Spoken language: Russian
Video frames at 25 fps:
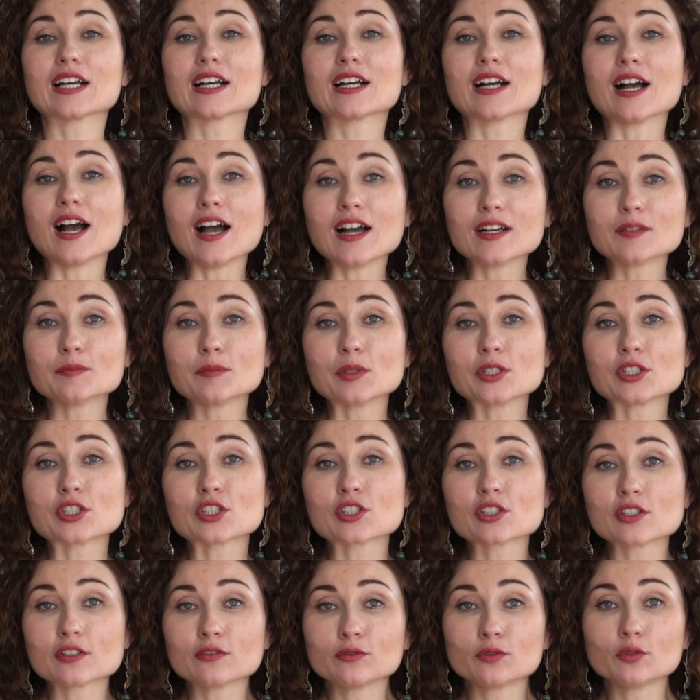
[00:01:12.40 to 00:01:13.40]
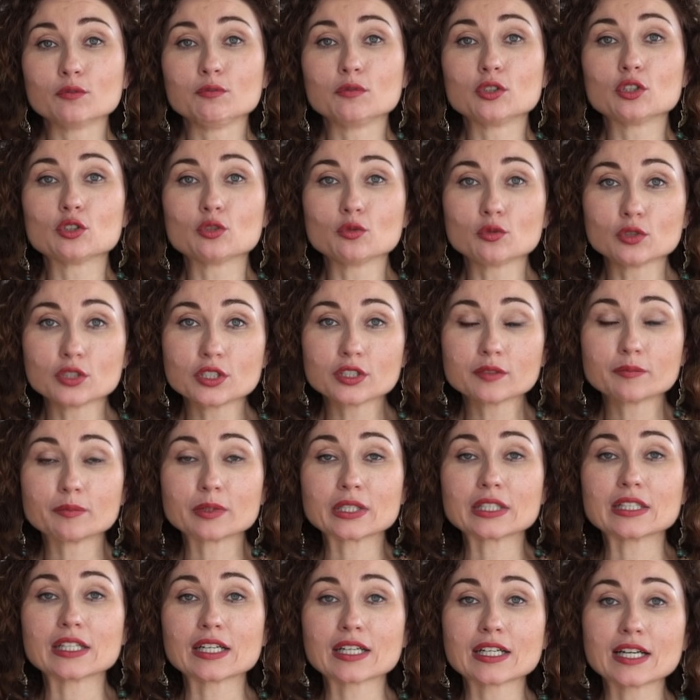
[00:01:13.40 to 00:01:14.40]
как большинство методик
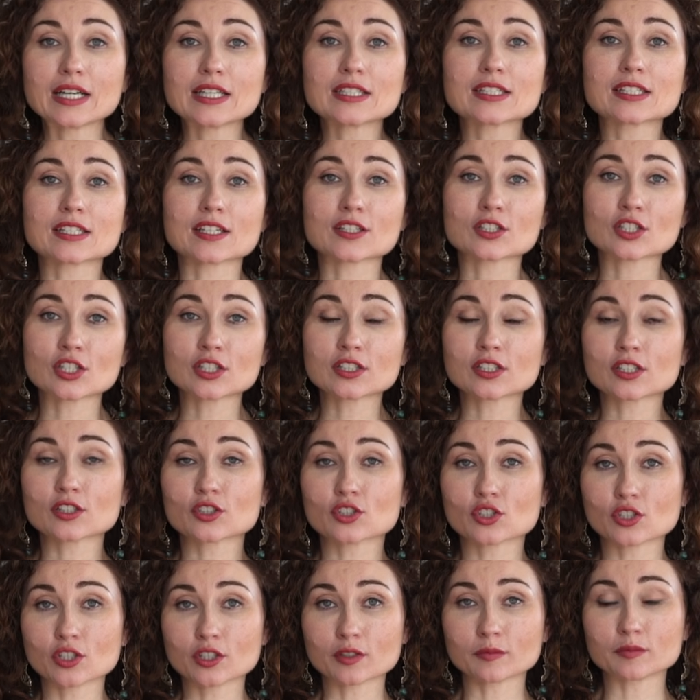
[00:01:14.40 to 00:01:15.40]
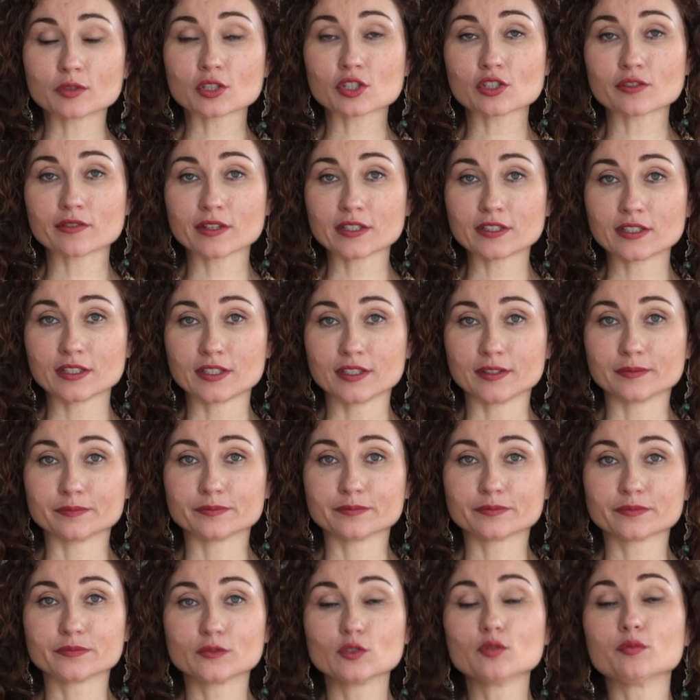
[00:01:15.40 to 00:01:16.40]
предлагает сражаться с жиром на животе?
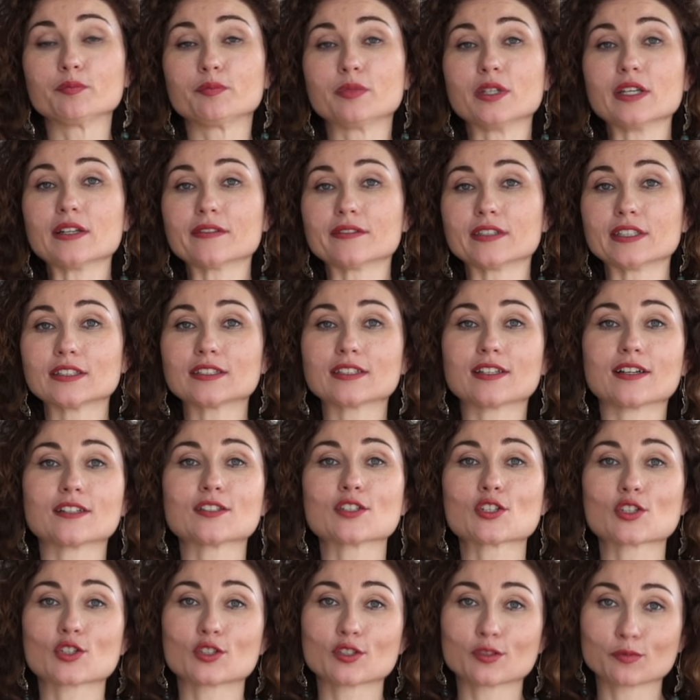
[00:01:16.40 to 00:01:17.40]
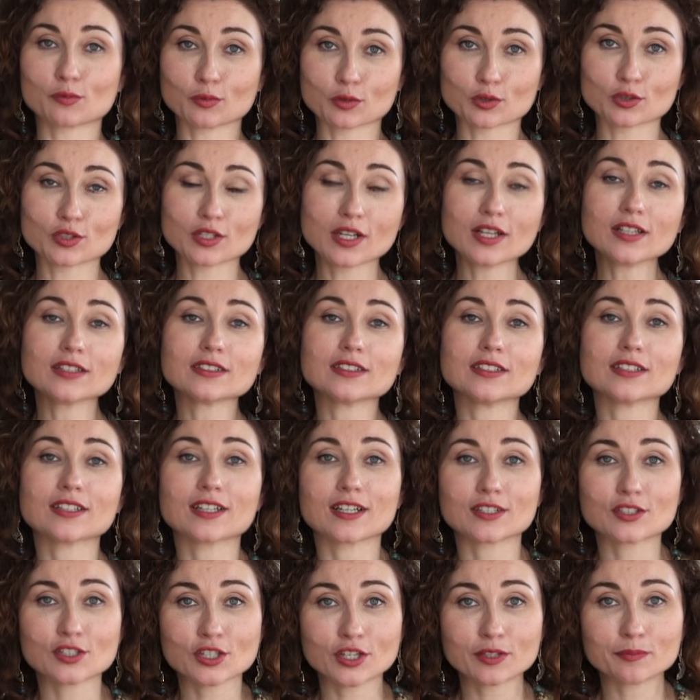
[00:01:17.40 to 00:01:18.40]
Ну, первое это, конечно, спортзал и
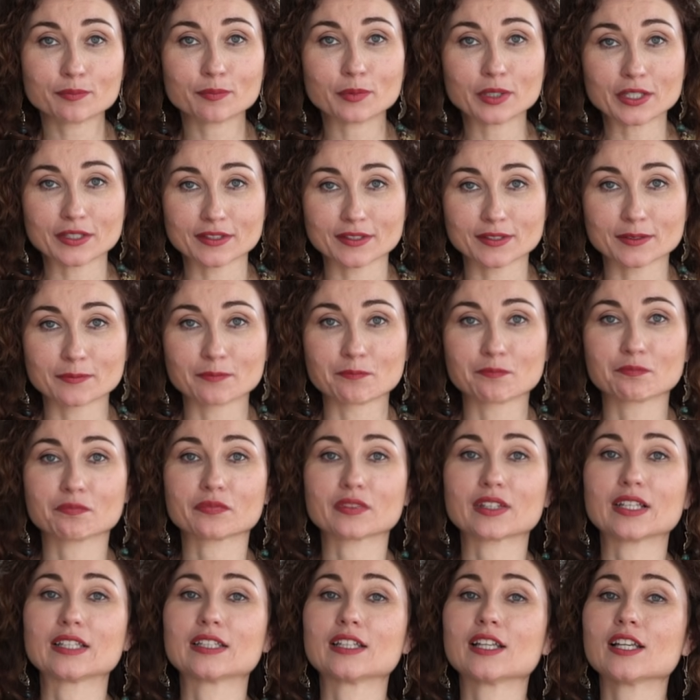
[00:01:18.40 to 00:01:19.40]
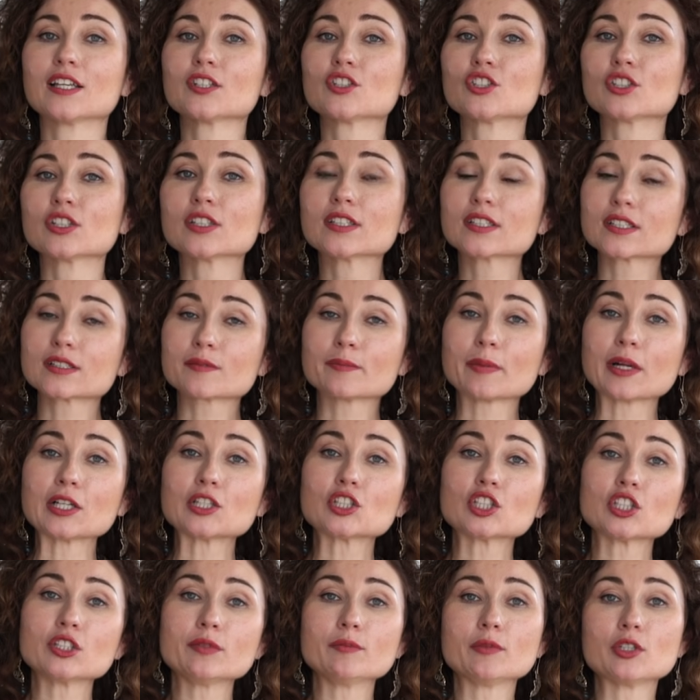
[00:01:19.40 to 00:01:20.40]
качать пресс. Для человека с
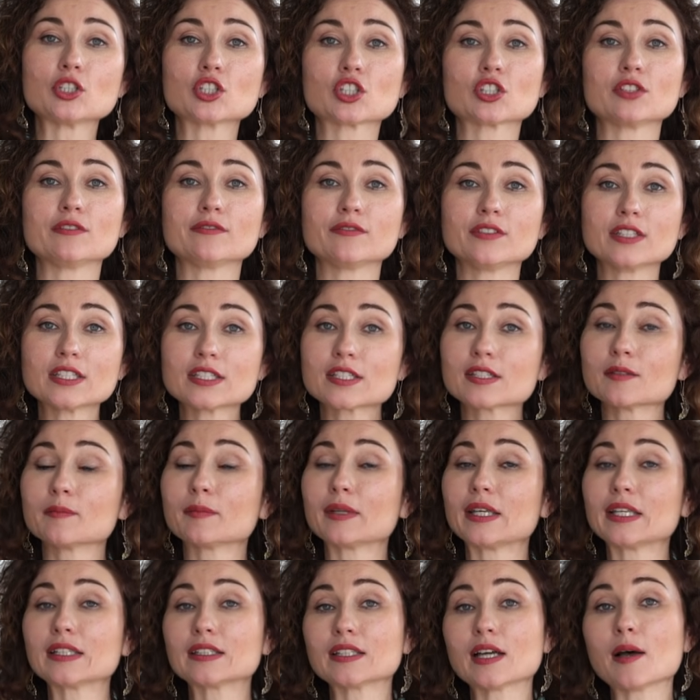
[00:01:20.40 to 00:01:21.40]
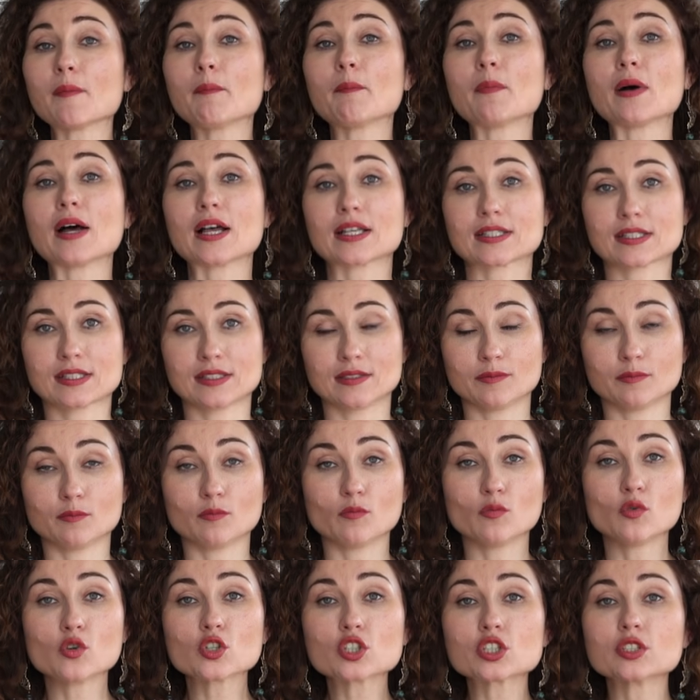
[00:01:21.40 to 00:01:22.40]
большим лишним весом это опасно.
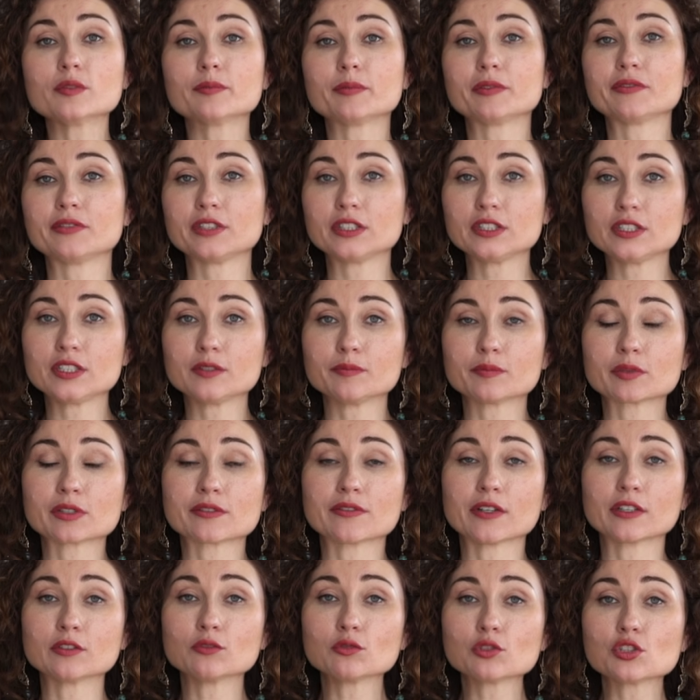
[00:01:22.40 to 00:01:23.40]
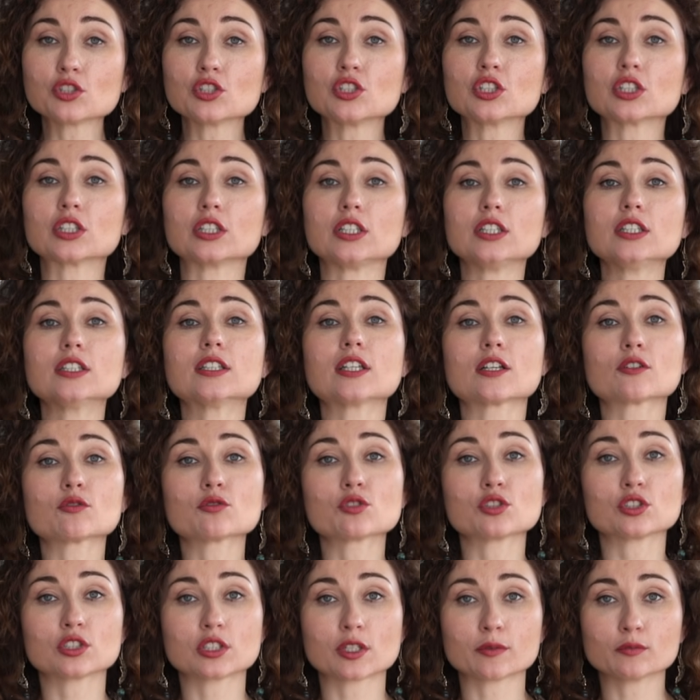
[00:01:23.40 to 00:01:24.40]
Можно повредить позвоночник и
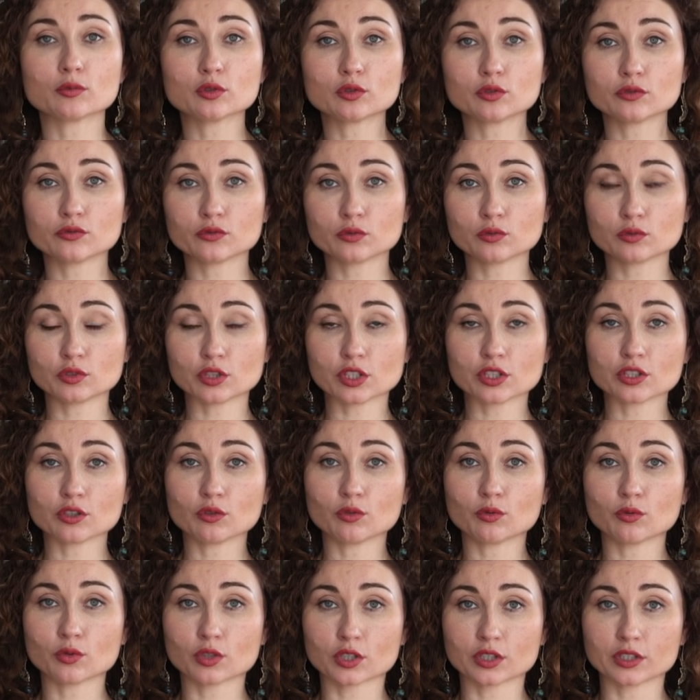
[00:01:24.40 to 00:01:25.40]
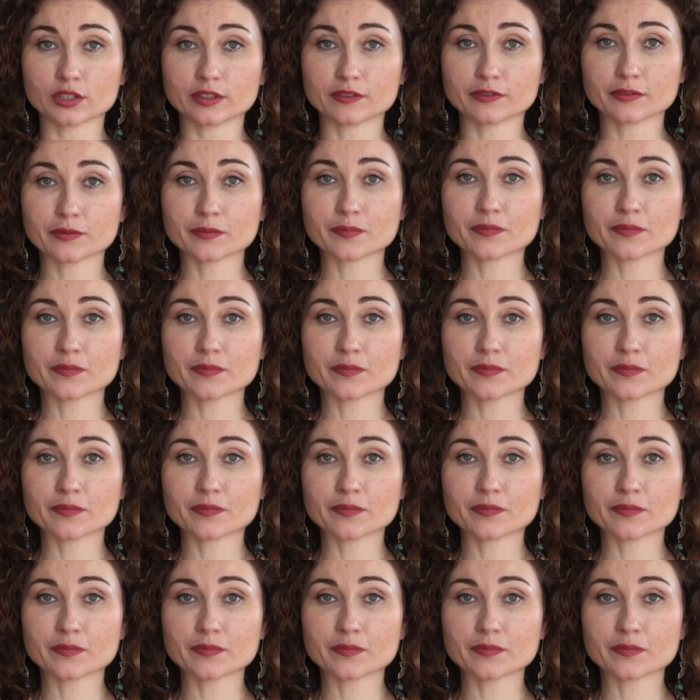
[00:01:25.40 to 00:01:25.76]
нарушить работу внутренних органов.